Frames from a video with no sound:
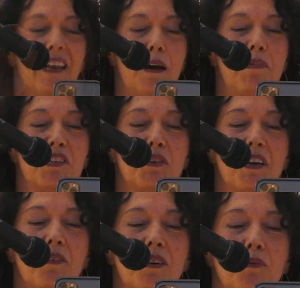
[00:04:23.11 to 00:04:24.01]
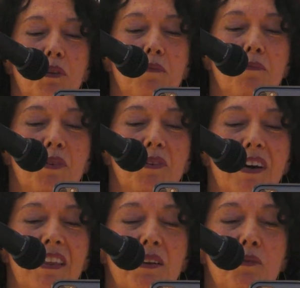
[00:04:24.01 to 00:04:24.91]
Las personas con autismo
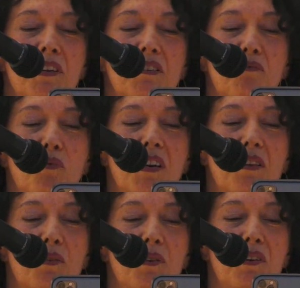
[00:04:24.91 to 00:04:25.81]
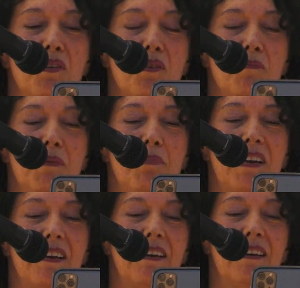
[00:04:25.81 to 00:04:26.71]
hacen un esfuerzo enorme
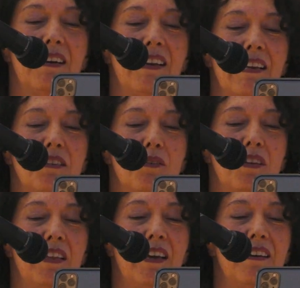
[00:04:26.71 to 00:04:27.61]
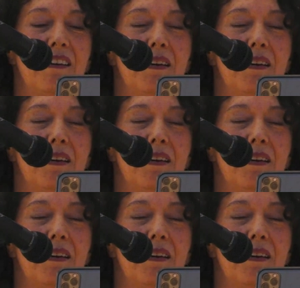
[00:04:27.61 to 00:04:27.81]
para encajar en la sociedad,